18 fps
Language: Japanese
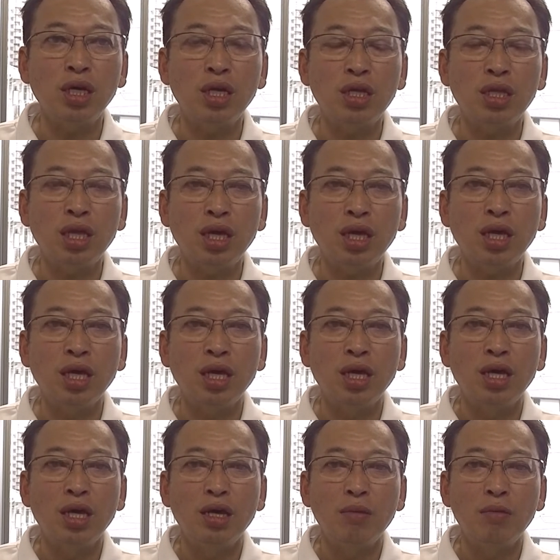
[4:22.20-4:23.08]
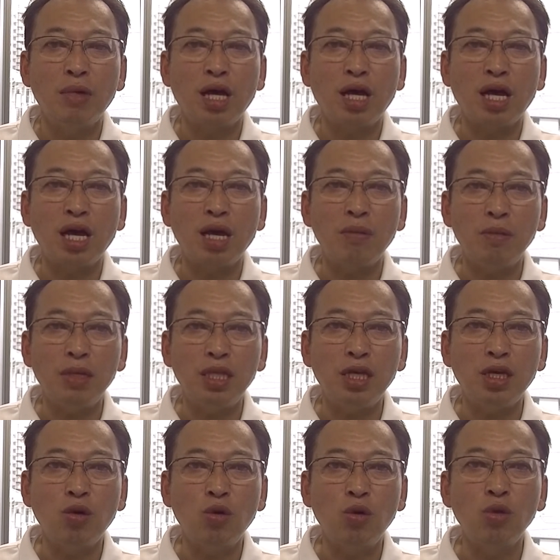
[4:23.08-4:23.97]
てまあ早め
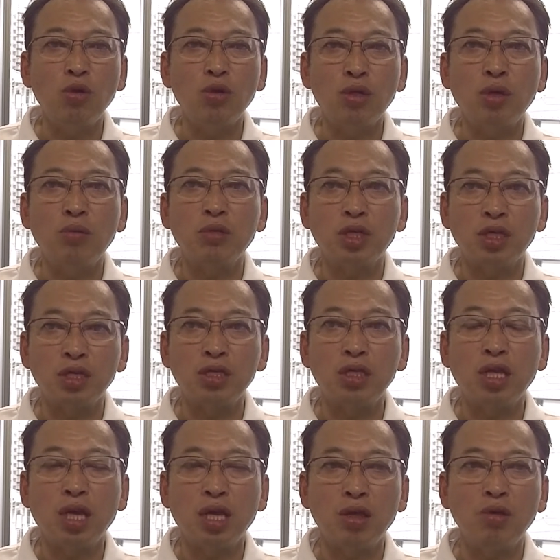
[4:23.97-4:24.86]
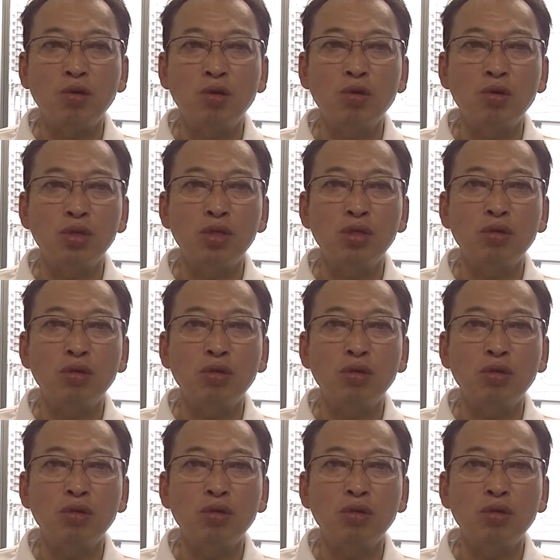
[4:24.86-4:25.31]
にこう言うてもですね納骨